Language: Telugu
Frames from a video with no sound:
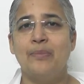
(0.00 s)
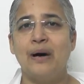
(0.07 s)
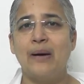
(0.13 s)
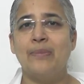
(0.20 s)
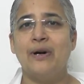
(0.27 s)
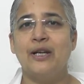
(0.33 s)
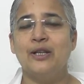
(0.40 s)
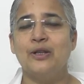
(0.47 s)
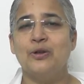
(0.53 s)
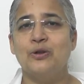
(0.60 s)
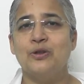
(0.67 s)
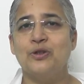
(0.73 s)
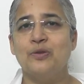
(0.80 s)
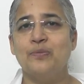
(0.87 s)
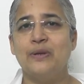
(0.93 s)
బాబా
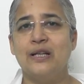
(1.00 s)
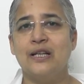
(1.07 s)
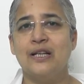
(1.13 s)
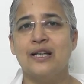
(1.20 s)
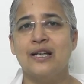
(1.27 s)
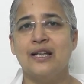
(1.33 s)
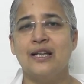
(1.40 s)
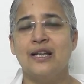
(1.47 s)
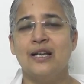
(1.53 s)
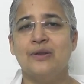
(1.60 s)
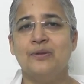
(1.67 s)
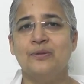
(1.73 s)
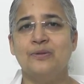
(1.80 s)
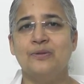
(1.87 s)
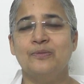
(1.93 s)
ఈరోజు పిల్లలకు
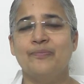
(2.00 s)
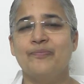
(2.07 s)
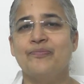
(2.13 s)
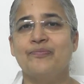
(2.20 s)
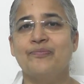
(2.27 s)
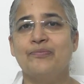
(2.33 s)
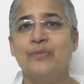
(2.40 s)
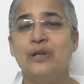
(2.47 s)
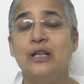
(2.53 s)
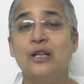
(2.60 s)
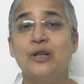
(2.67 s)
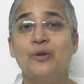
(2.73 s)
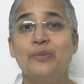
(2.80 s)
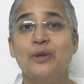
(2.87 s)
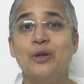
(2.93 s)
అన్నారు
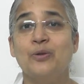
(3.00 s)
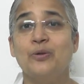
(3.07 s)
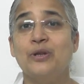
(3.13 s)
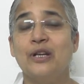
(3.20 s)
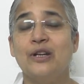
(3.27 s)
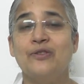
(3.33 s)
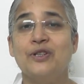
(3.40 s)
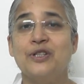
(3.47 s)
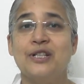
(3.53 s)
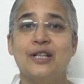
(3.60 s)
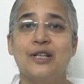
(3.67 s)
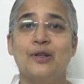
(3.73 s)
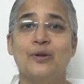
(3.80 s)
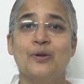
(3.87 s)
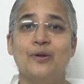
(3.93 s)
పిల్లలు మీకు ఏ
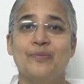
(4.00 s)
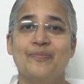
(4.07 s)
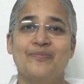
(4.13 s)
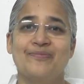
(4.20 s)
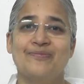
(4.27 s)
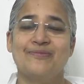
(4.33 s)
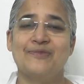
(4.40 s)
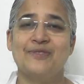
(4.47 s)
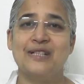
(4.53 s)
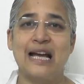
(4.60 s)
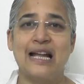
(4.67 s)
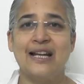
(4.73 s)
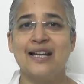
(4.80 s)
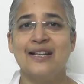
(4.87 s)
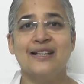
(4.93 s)
విషయంలో
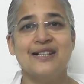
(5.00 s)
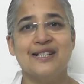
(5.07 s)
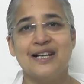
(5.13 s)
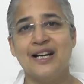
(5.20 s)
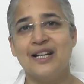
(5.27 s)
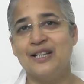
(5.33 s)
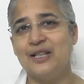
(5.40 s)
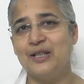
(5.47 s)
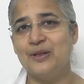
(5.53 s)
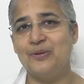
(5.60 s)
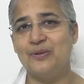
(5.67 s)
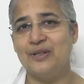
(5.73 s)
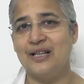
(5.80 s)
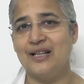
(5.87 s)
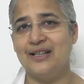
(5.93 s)
చాలా నష అనేది
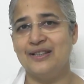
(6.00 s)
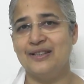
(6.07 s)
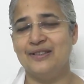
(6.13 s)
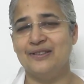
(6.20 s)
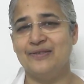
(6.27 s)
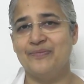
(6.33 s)
ఉండాలి